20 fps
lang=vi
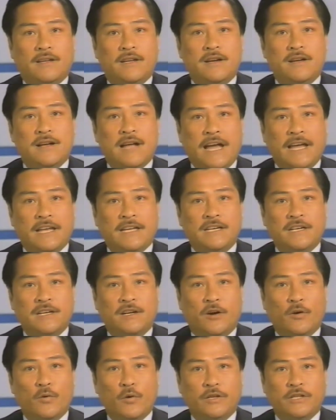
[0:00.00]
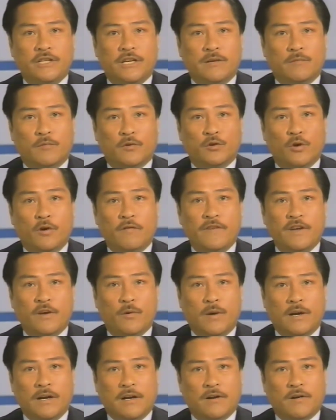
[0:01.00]
Nhưng ngay như có nuốt chửng một số vi
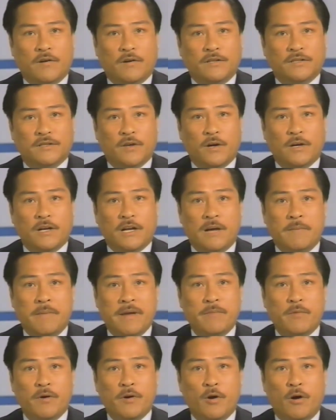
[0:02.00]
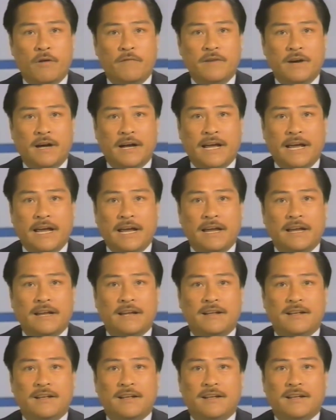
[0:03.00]
khuẩn còn sót ở mấy món đồ vừa kể,
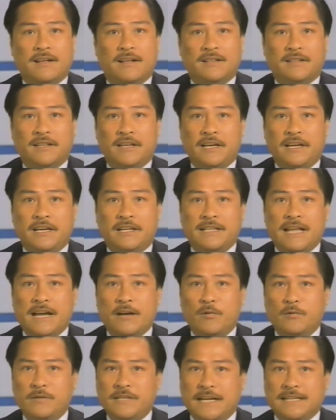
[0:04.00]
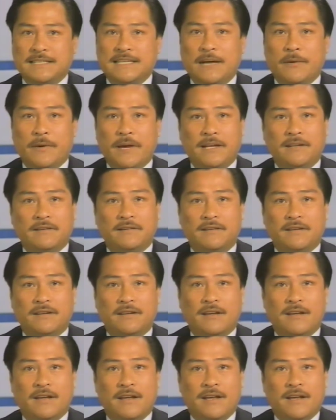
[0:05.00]
thì ta cũng chẳng sao hết.
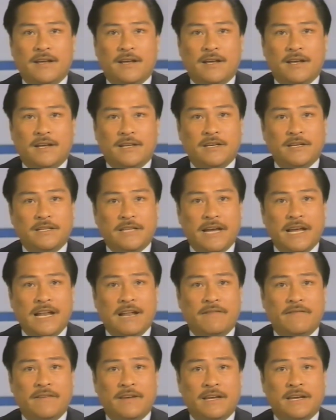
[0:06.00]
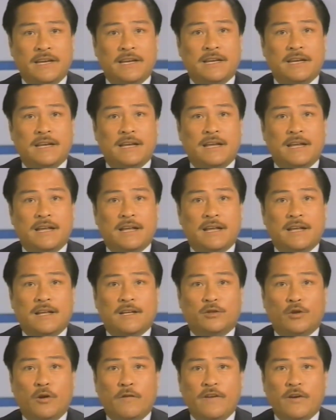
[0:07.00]
Như thế là vì
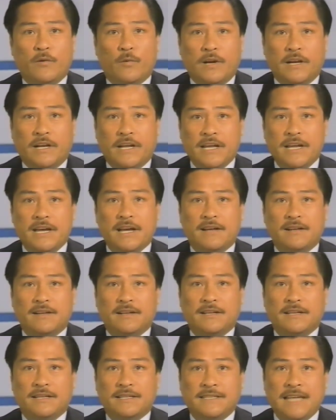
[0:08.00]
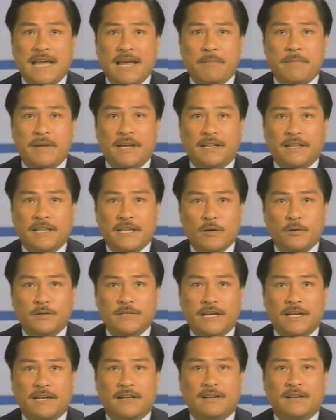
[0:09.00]
số vi khuẩn kia sẽ bị tiêu
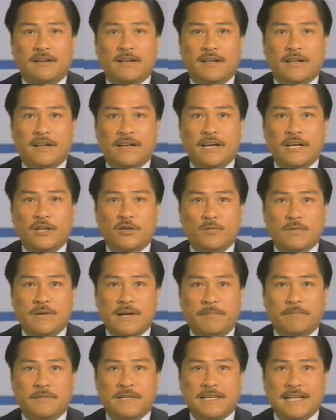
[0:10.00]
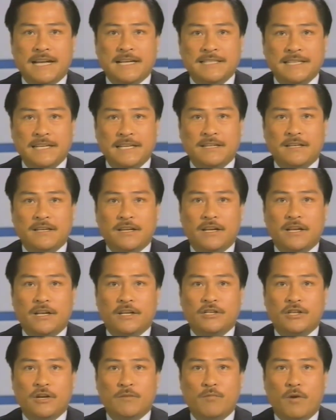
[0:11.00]
diệt khi chúng gặp chất axit
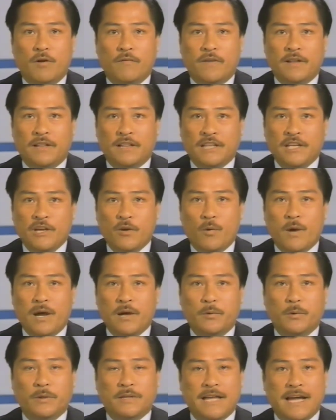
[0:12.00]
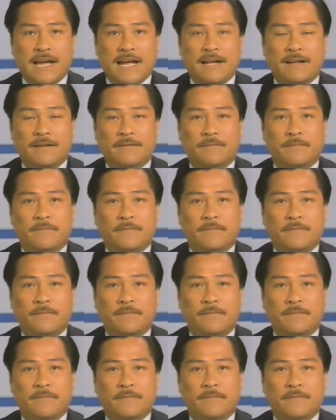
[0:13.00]
trong bộ phận tiêu hóa của ta.